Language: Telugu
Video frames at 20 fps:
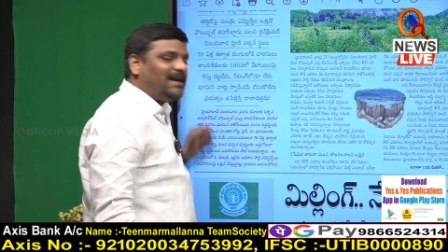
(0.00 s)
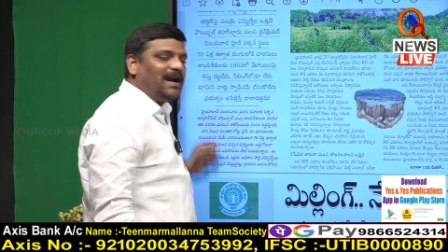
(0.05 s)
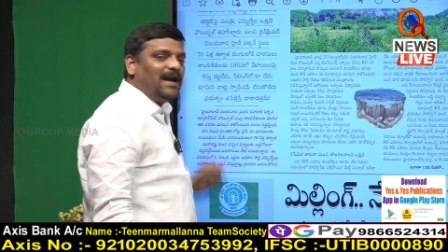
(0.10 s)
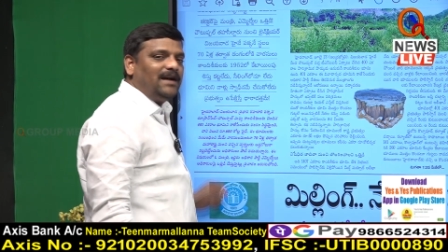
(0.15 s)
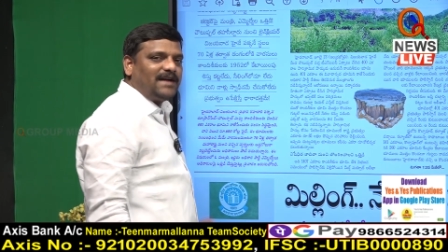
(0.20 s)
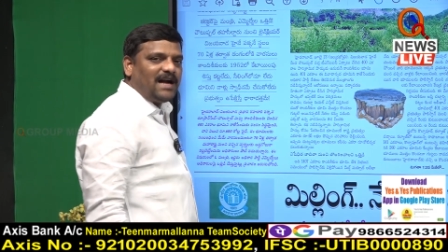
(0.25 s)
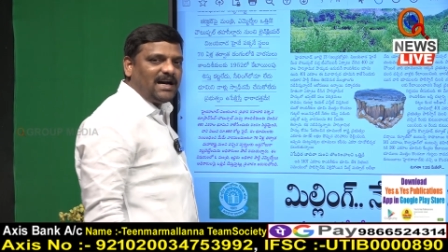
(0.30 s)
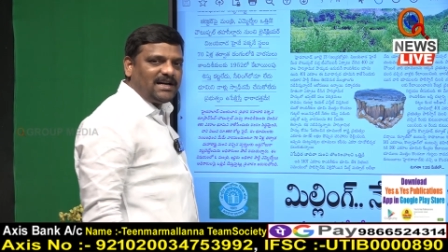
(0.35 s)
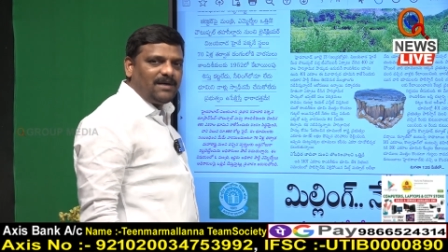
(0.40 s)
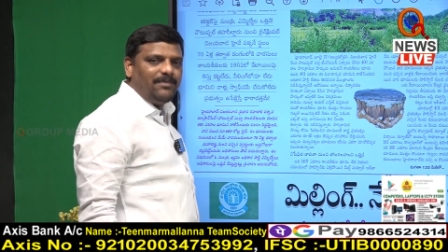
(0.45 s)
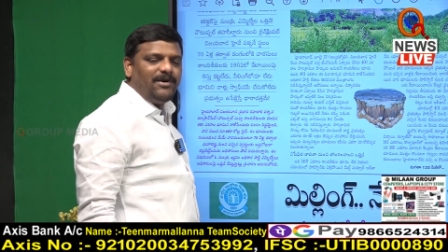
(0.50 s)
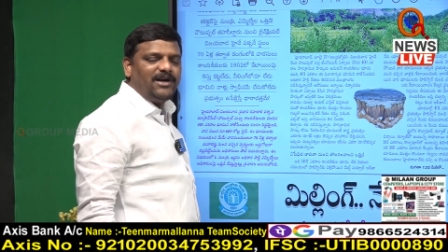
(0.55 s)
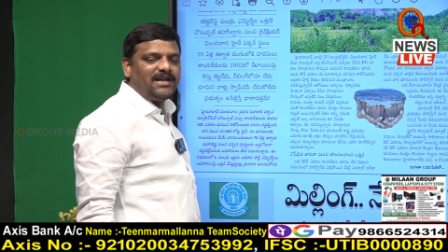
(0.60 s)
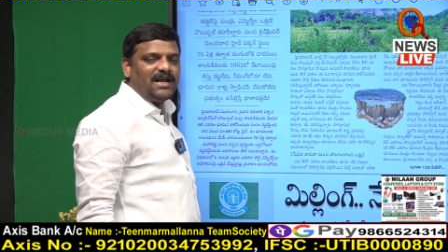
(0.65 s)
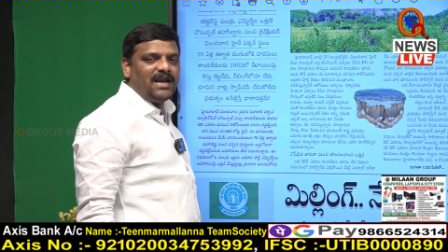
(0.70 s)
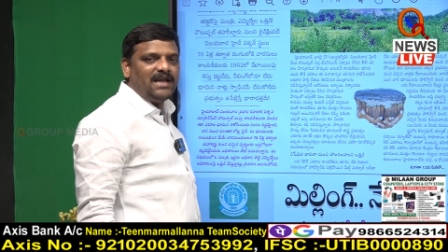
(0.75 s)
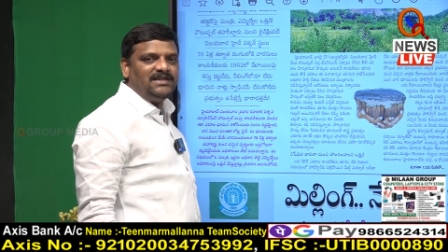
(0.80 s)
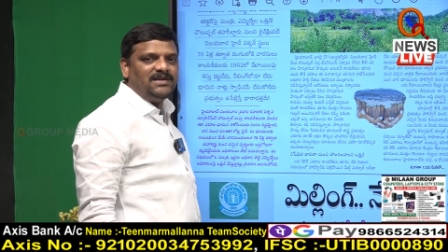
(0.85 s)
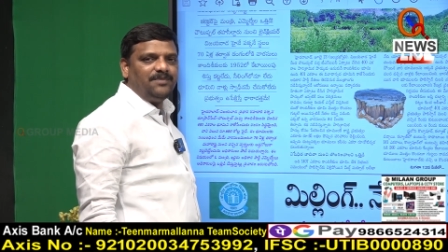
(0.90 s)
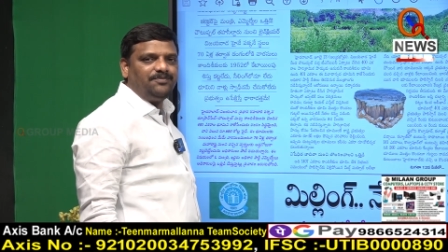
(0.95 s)
ఎకరాలు
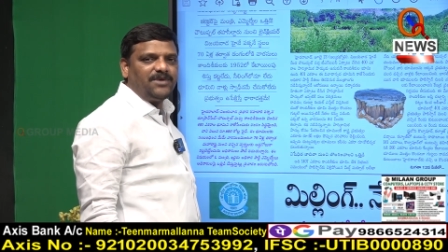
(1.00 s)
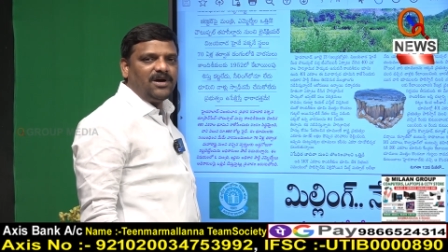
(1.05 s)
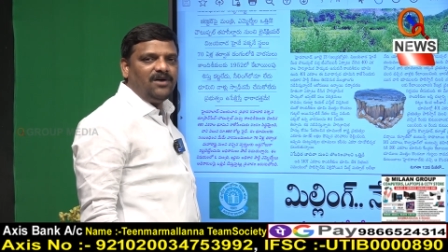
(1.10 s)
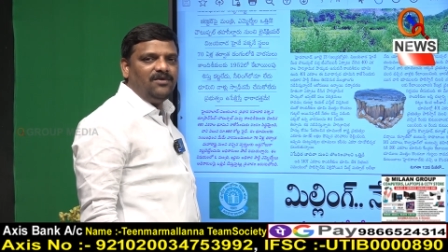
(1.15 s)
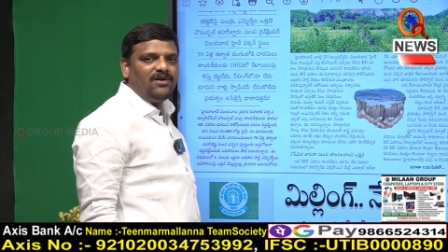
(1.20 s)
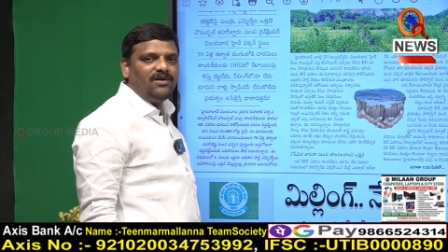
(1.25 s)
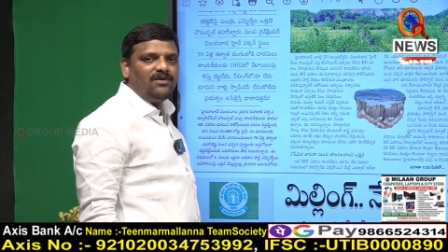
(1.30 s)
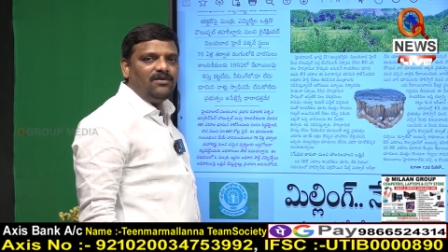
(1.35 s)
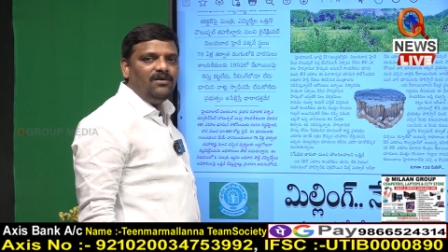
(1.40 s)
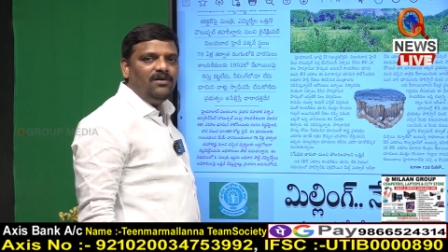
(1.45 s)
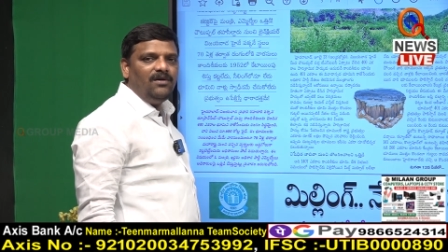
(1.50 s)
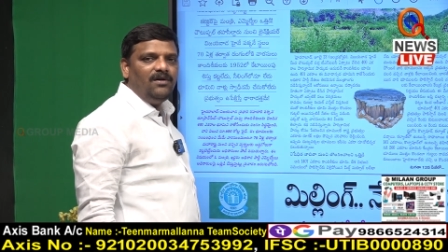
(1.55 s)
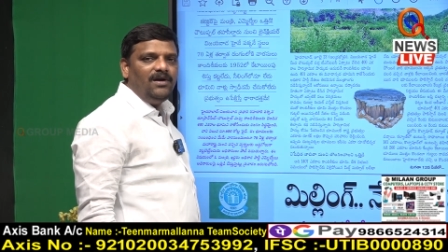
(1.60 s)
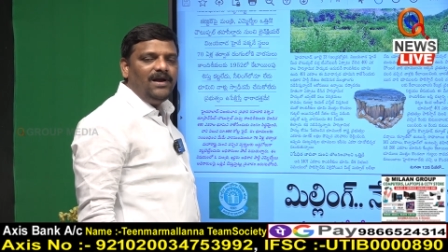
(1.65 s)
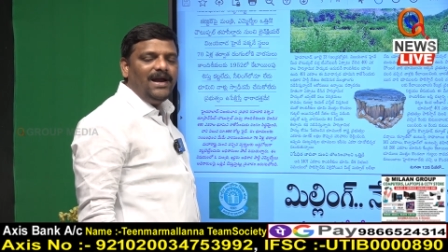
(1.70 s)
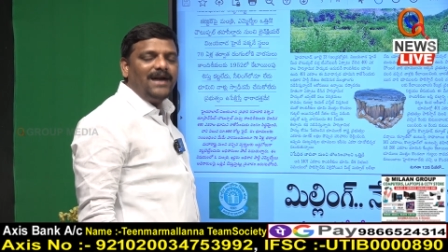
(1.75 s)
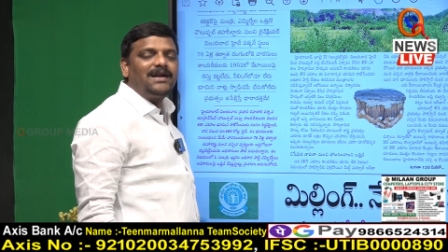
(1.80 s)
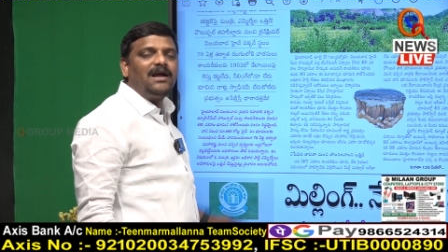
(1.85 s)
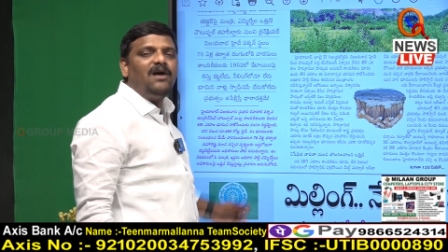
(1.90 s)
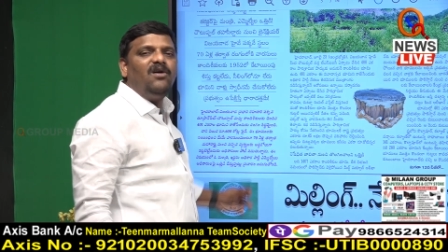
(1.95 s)
కట్టబెట్టాలని చెప్తా ఉన్నారు
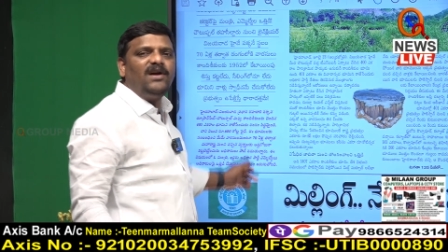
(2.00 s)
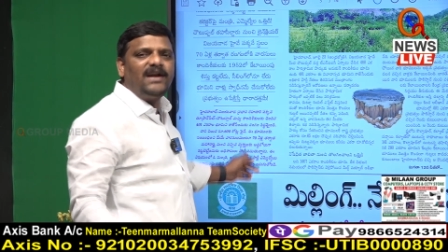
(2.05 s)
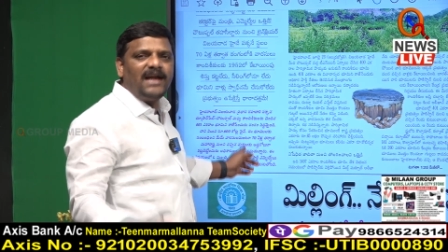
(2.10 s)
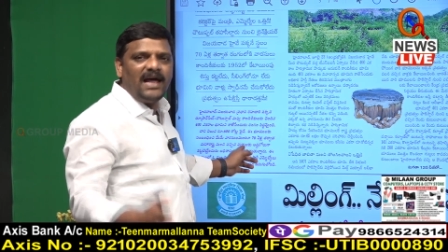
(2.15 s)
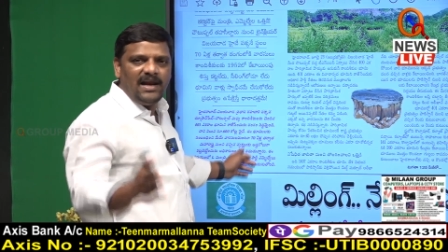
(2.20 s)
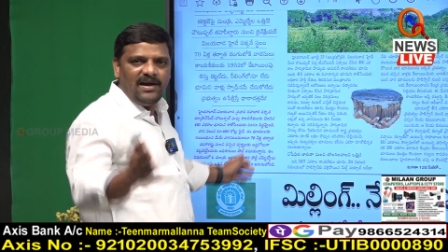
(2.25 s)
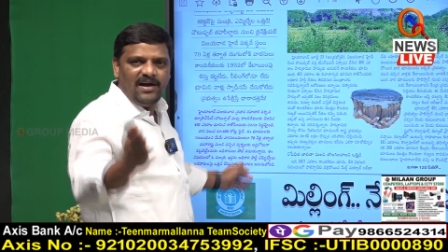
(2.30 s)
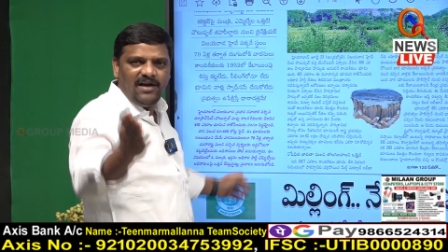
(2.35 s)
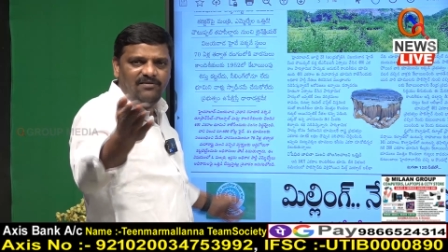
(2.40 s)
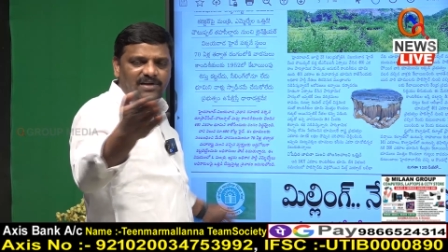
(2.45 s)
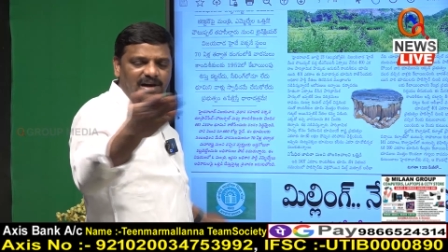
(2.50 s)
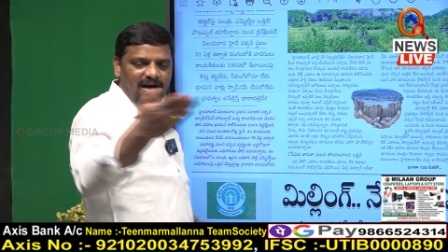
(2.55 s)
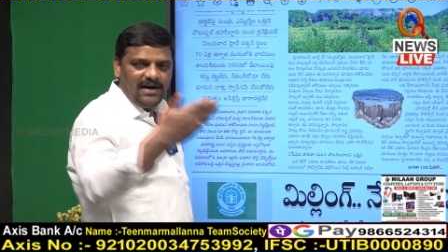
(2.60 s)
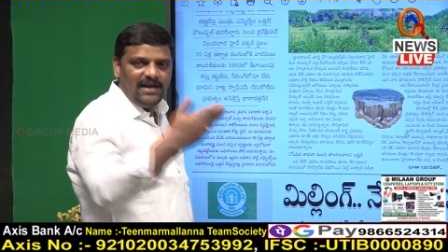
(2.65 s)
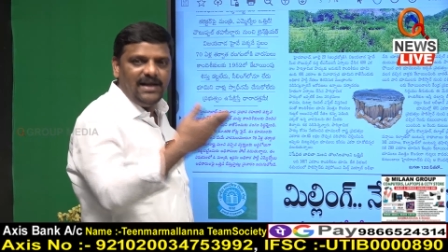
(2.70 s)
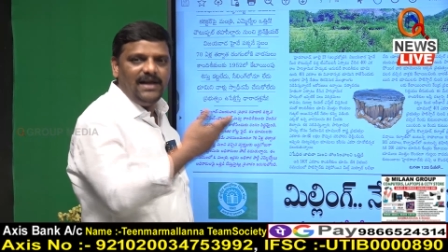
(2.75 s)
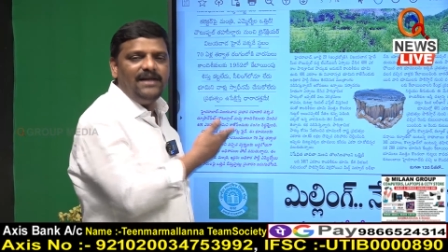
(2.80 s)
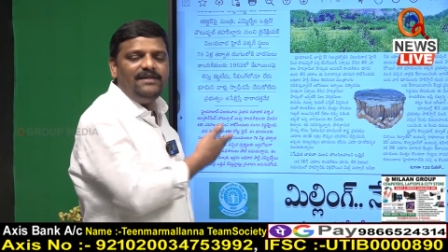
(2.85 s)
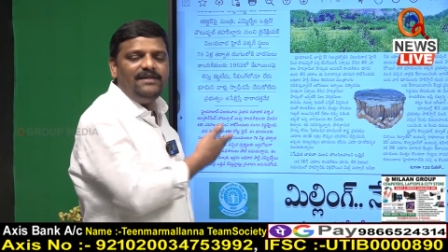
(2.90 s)
ఎట్లా కొట్టాలి వీళ్ళని